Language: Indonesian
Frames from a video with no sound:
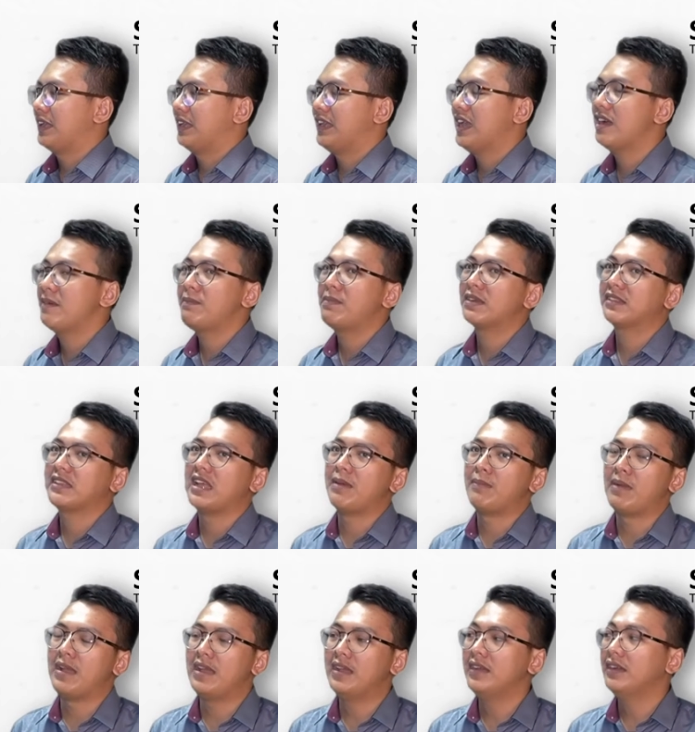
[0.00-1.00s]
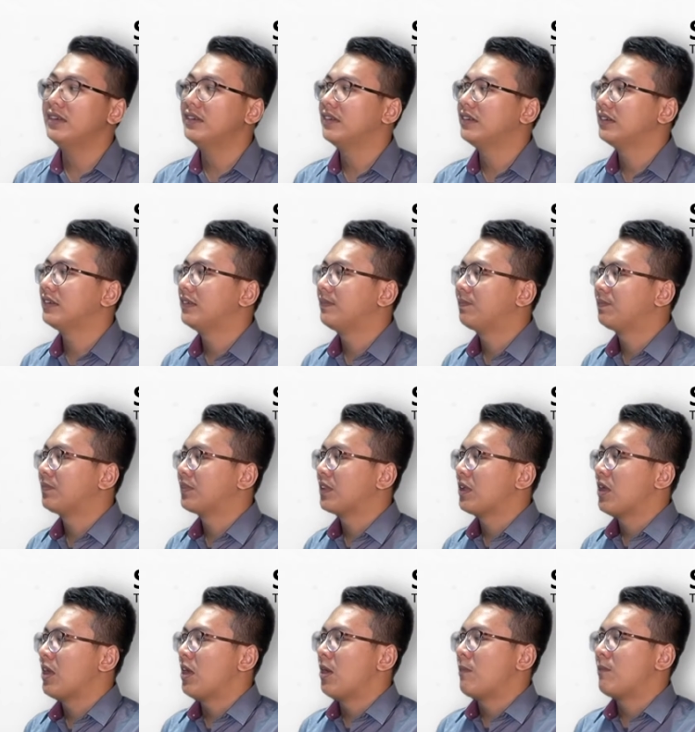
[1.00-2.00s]
Yang pertama,
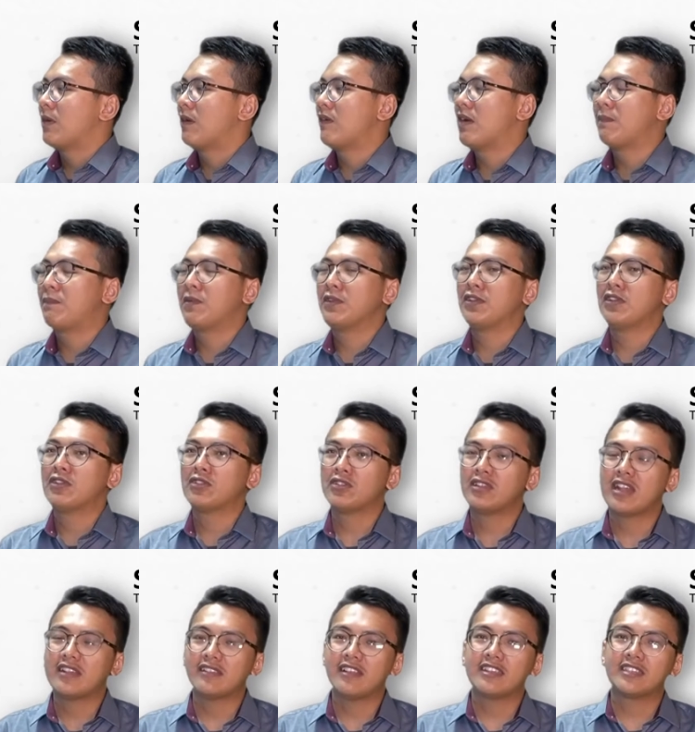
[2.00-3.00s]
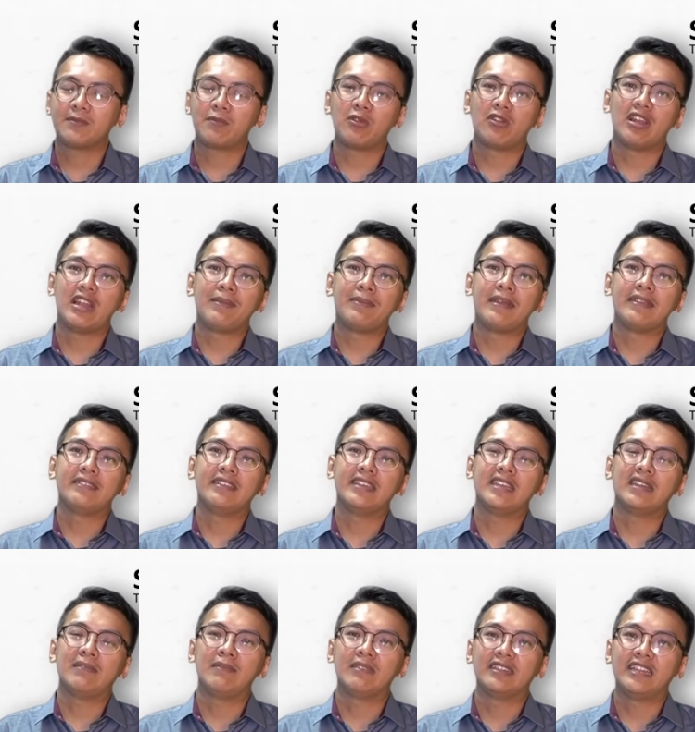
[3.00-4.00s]
bahwa penyusunan teks proklamasi
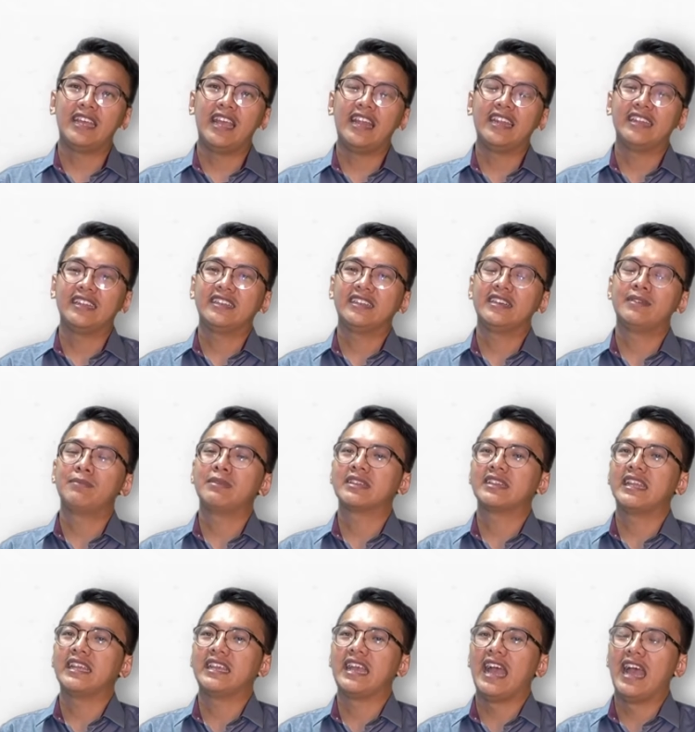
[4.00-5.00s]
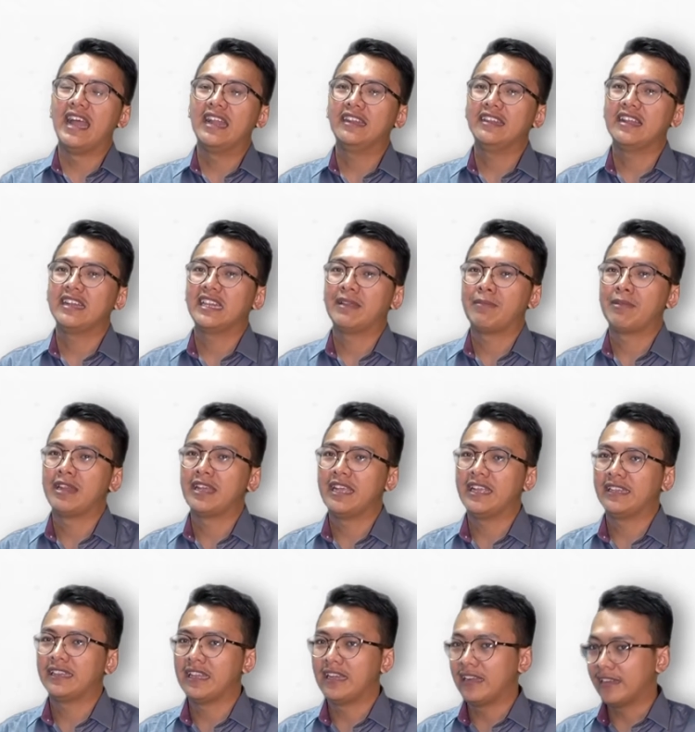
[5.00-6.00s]
kemerdekaan yang dimana
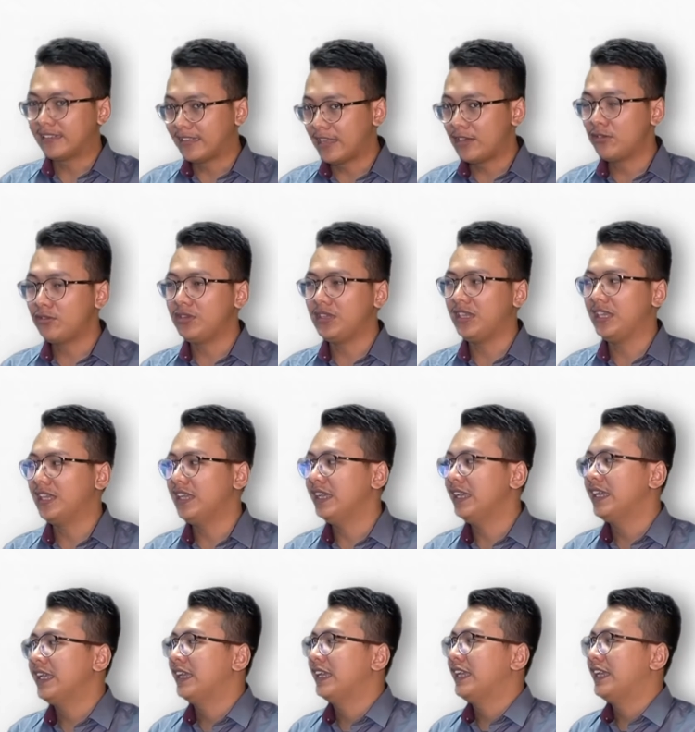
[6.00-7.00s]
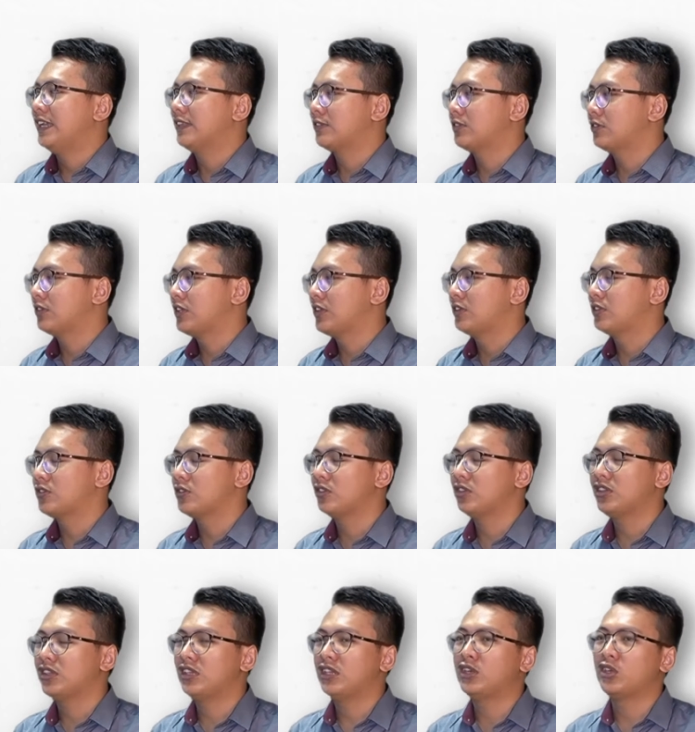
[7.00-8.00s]
kita ketahui itu
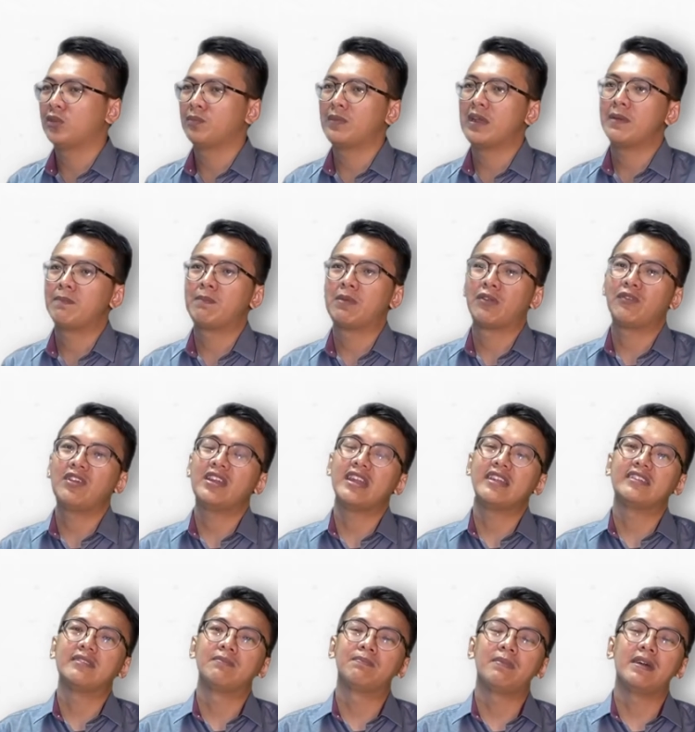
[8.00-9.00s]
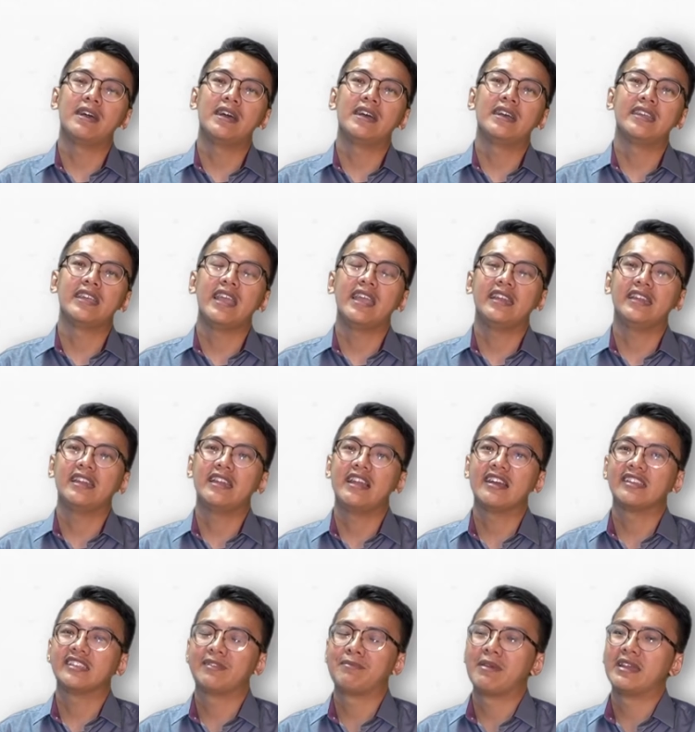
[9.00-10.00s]
disusun di rumah perwira Jepang ya ini
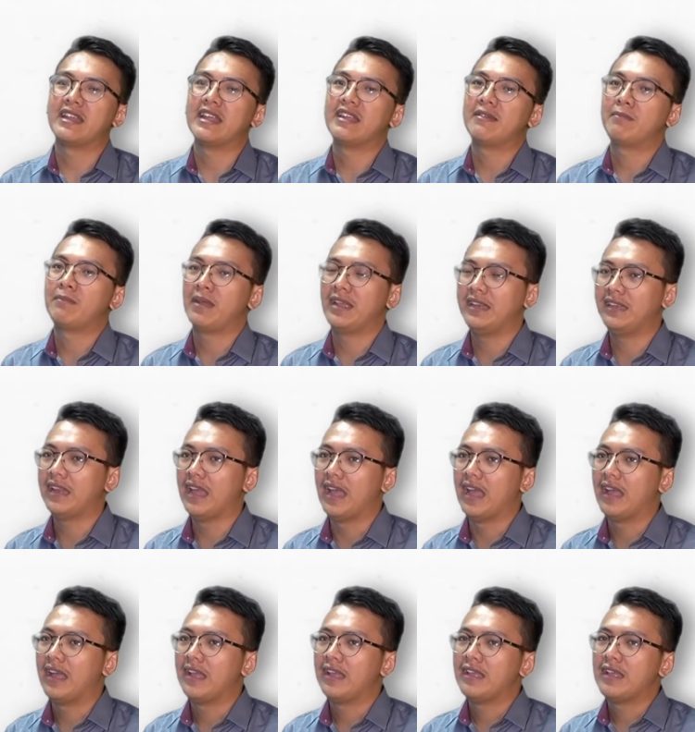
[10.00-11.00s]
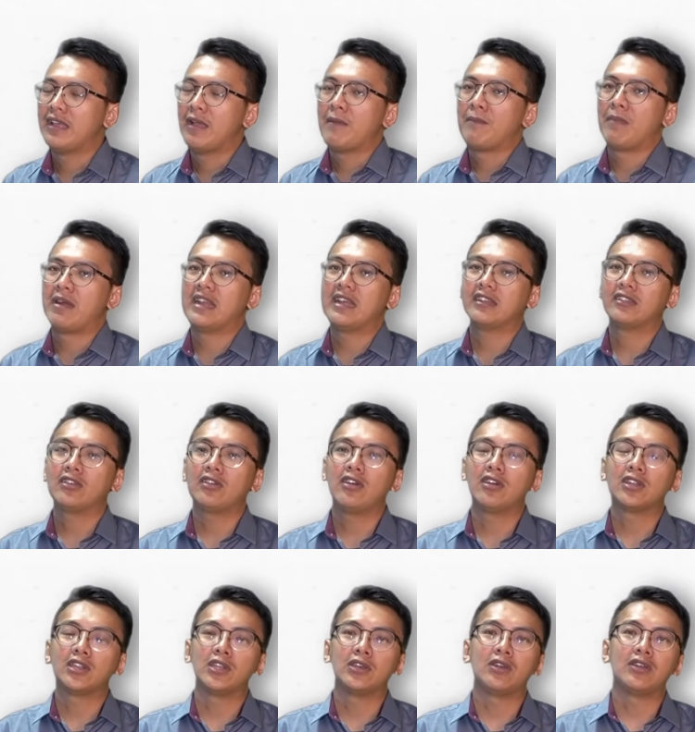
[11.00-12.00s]
Laksamana Maida. Para
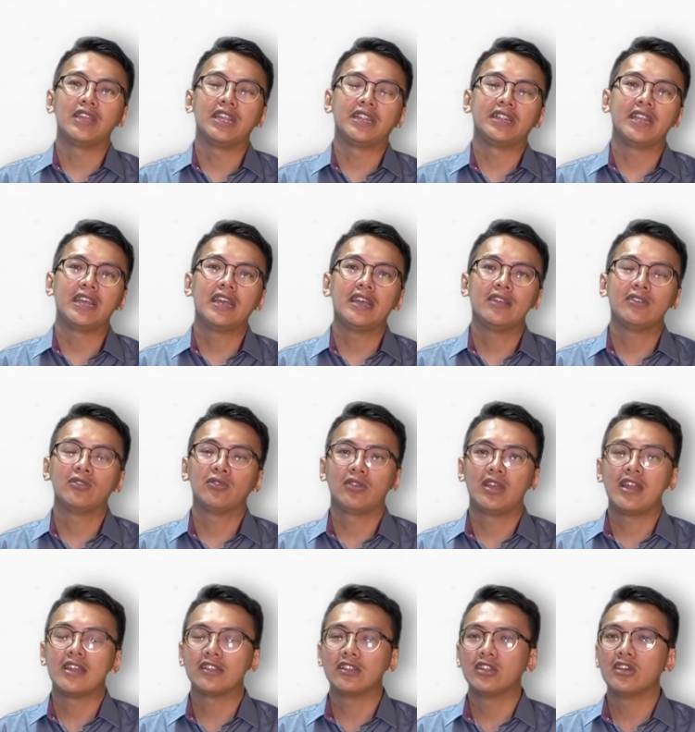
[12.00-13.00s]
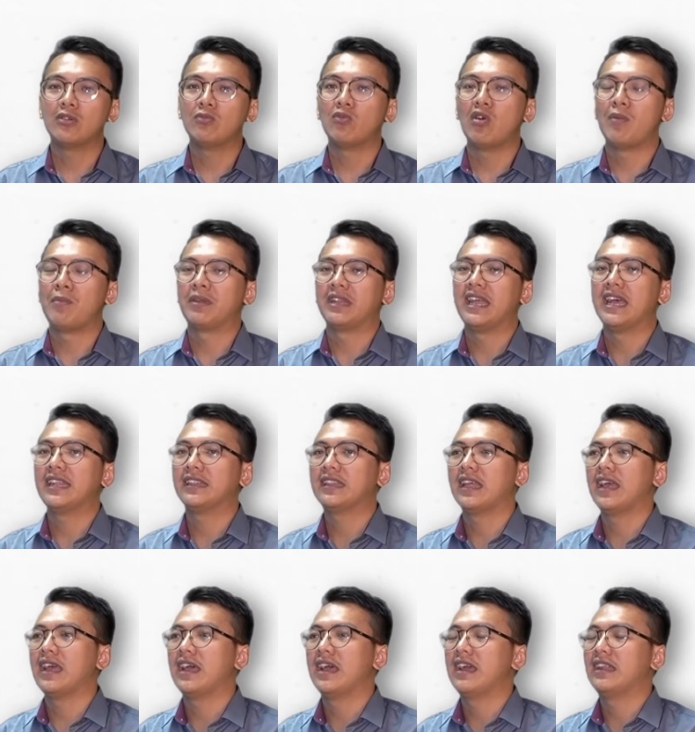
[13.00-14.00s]
tokoh-tokoh kita, Soekarno, Muhammad
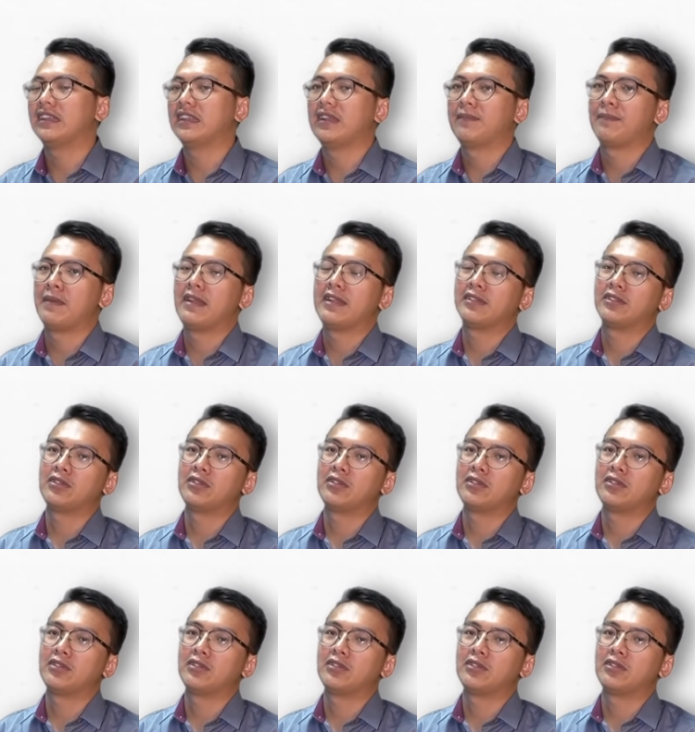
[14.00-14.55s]
Hatta, dan para